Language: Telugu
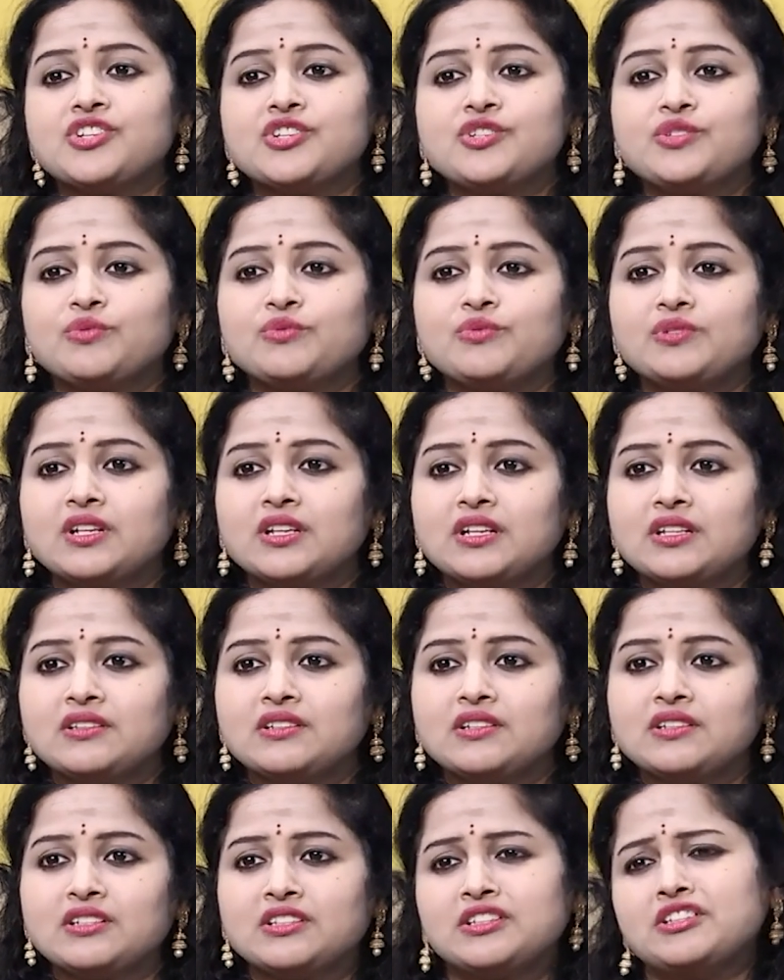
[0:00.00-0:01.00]
అరిచేస్తూ ఉంటారు
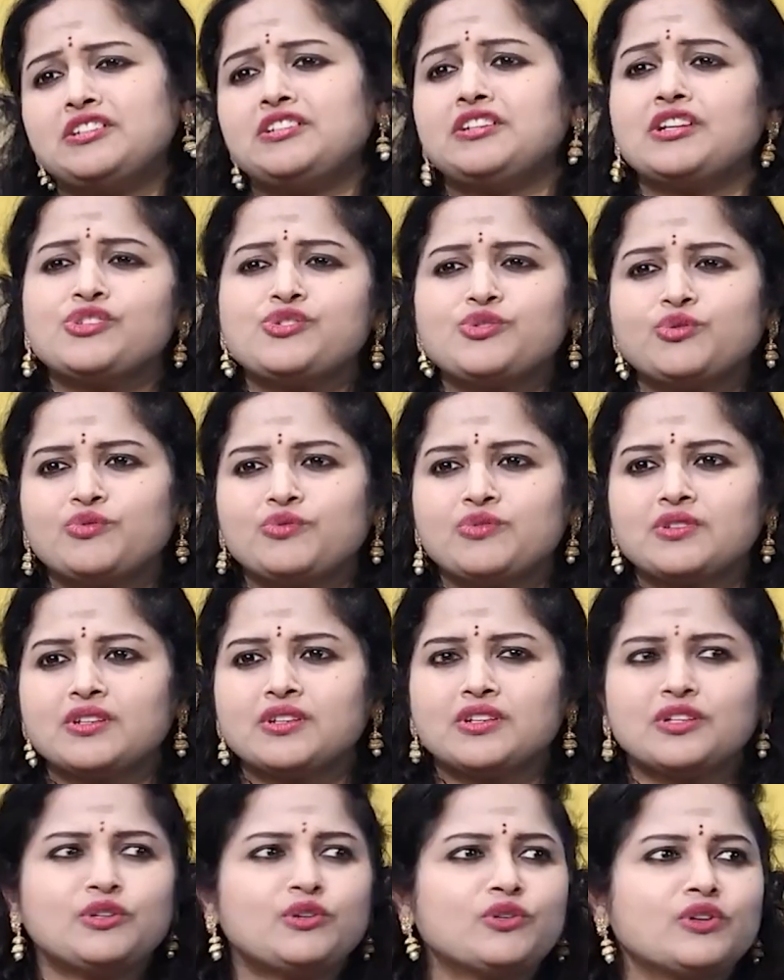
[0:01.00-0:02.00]
అందరినీ తిట్టేస్తూ
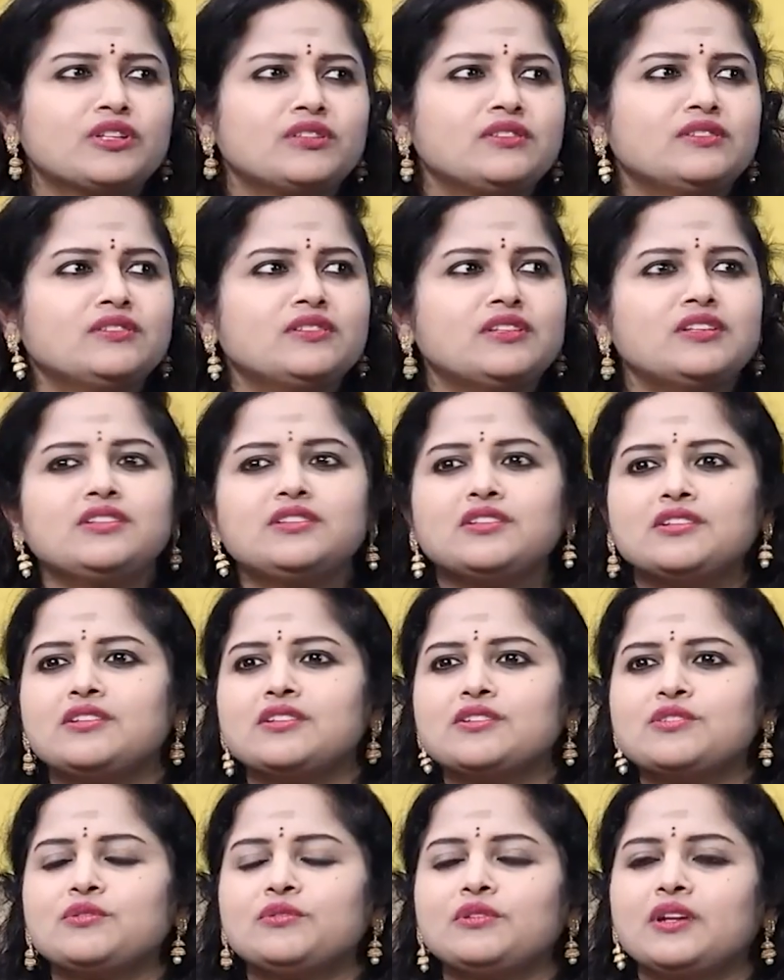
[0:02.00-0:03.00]
ఉంటారు ఇంట్లో అందరినీ
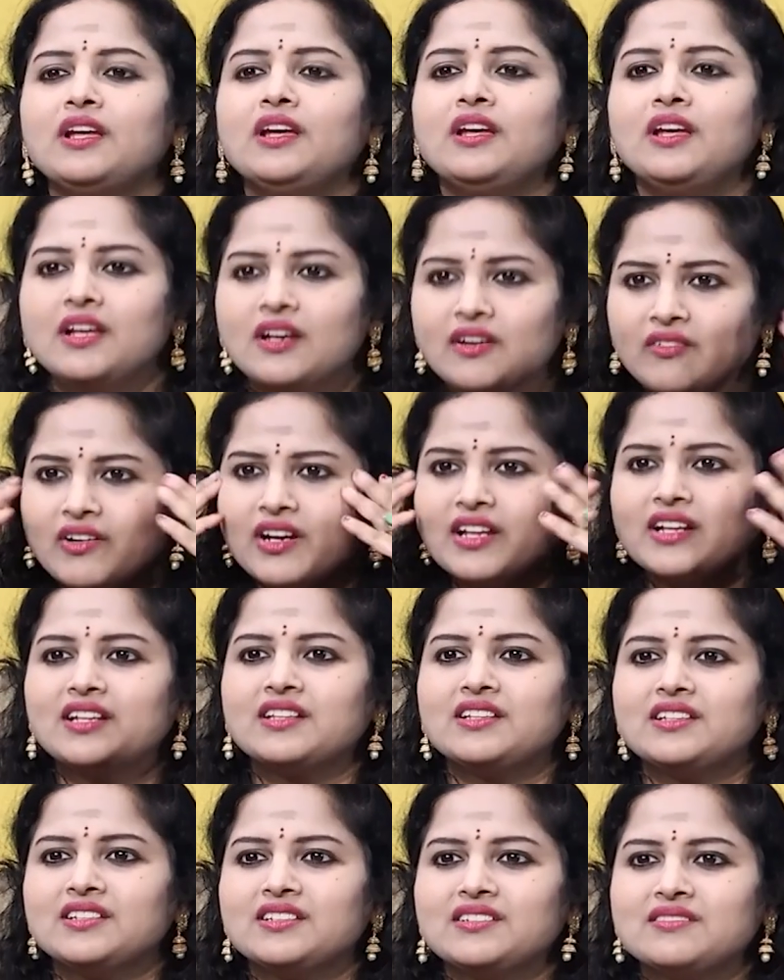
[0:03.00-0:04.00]
తిట్టేస్తుంటే
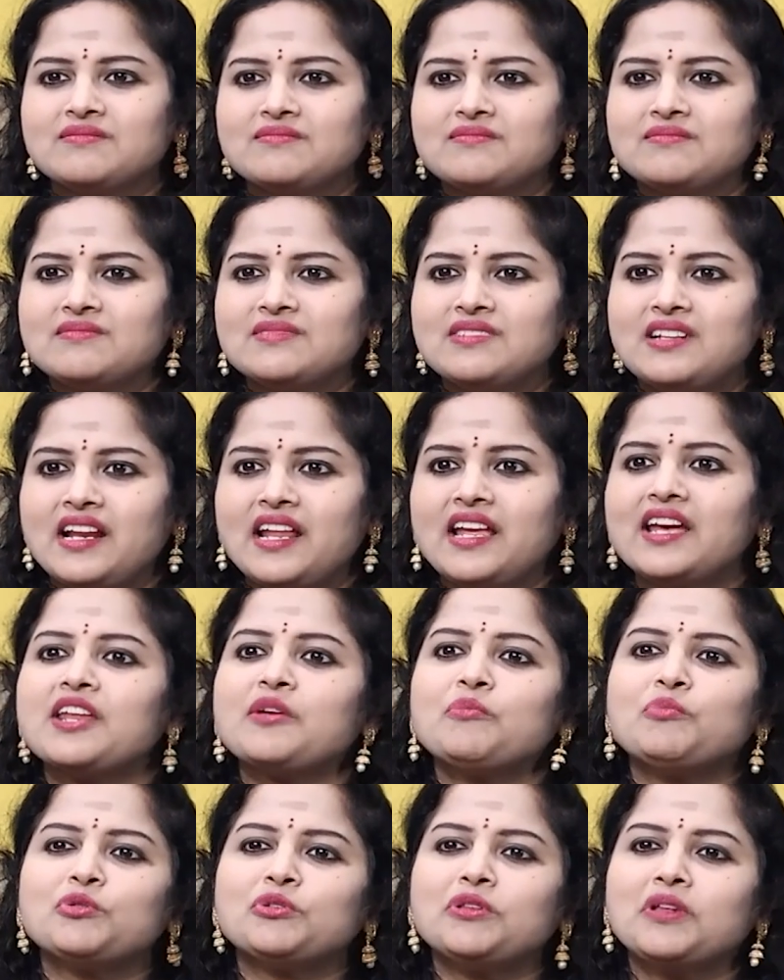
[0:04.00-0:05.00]
వాళ్ళకి అది
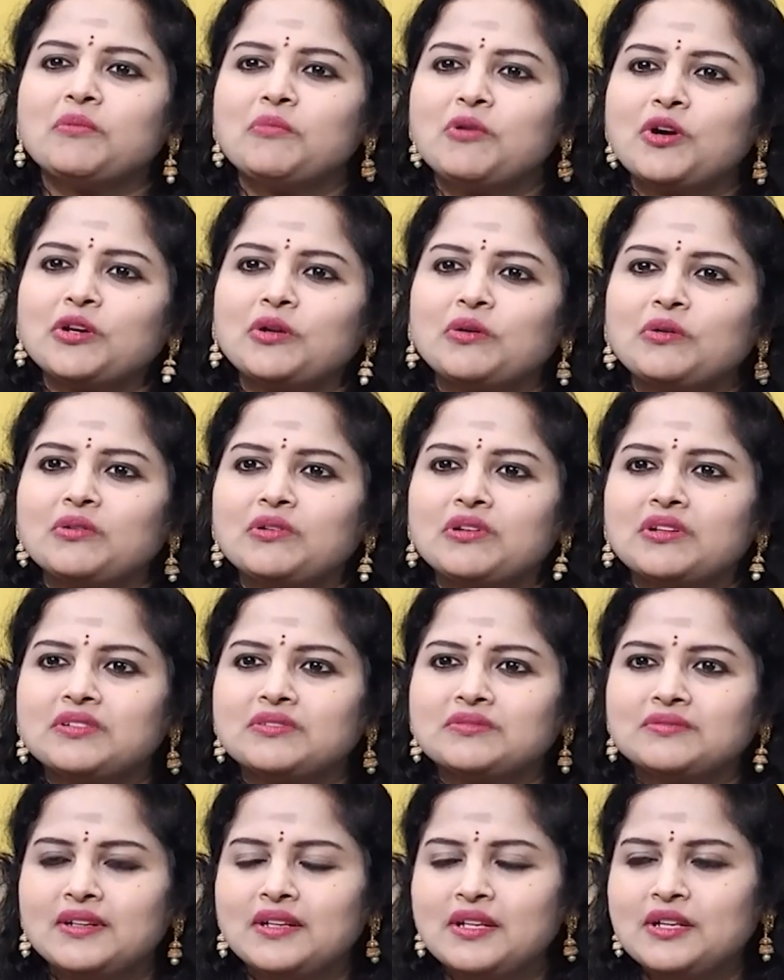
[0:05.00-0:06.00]
క్లియర్ అయిపోద్దేమో
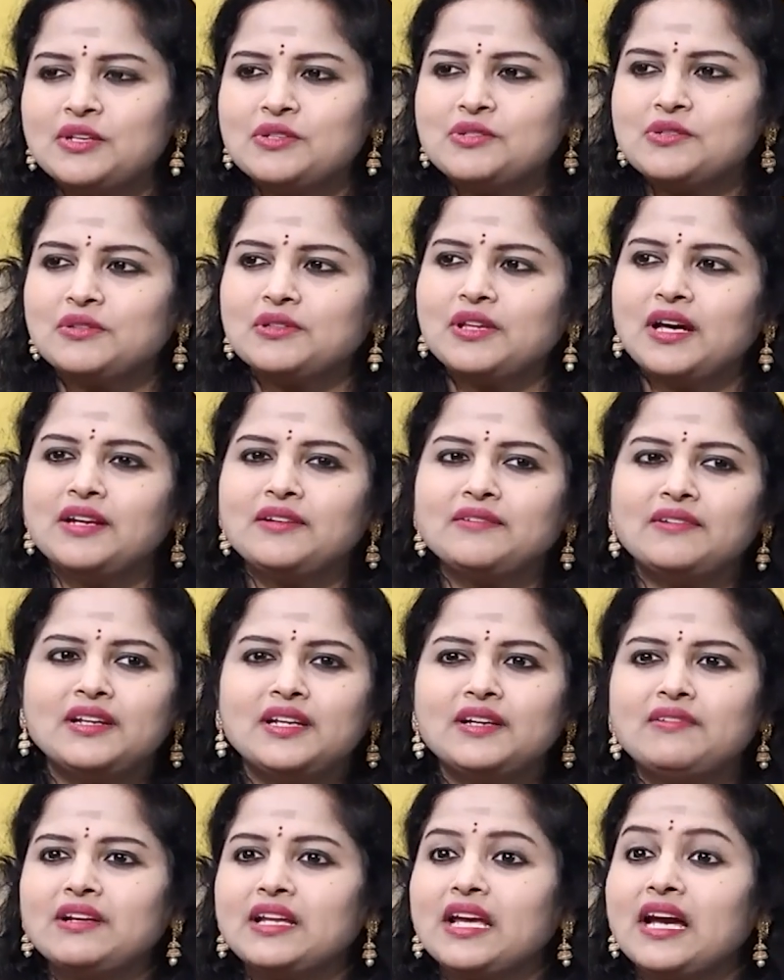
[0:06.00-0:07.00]
అనుకుంటారు సో
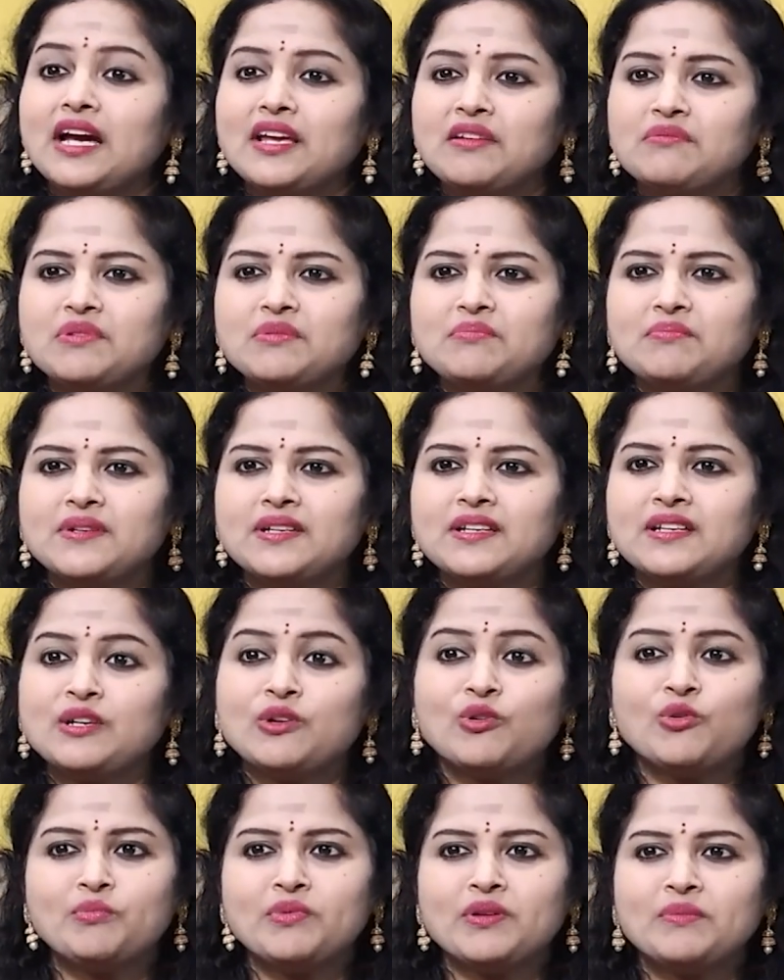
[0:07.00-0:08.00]
దానివల్ల వాళ్ళకి హై బీపీ
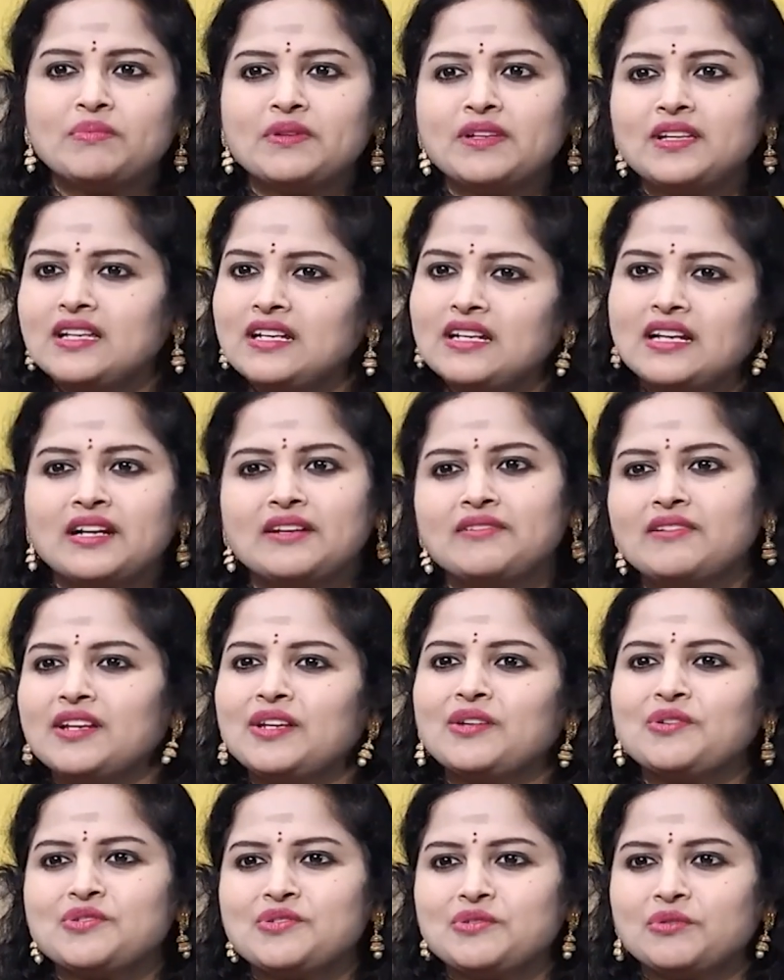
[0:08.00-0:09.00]
లో బీపీ
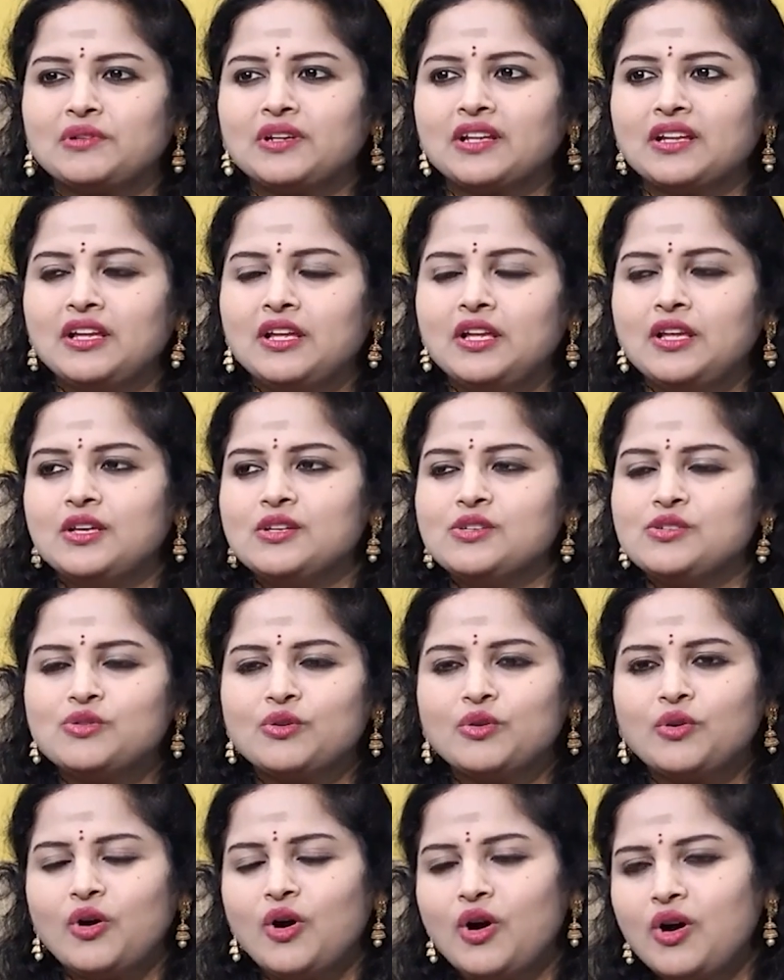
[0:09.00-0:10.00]
ఇట్లాంటివన్నీ వస్తుంటాయి
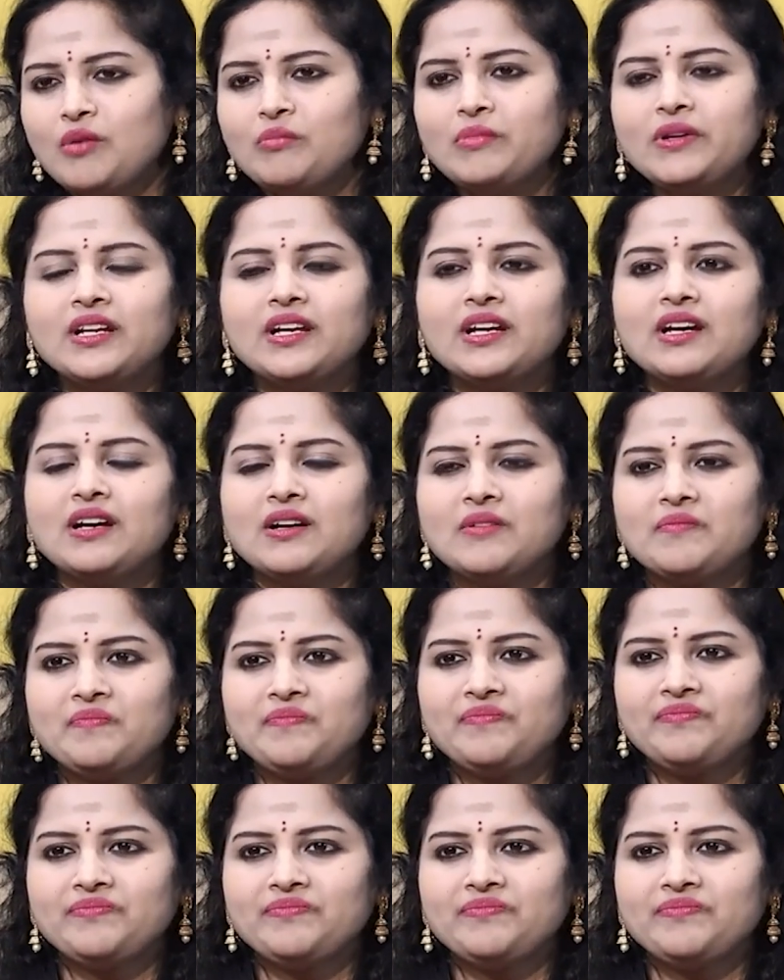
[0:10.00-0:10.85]
సో కామన్గా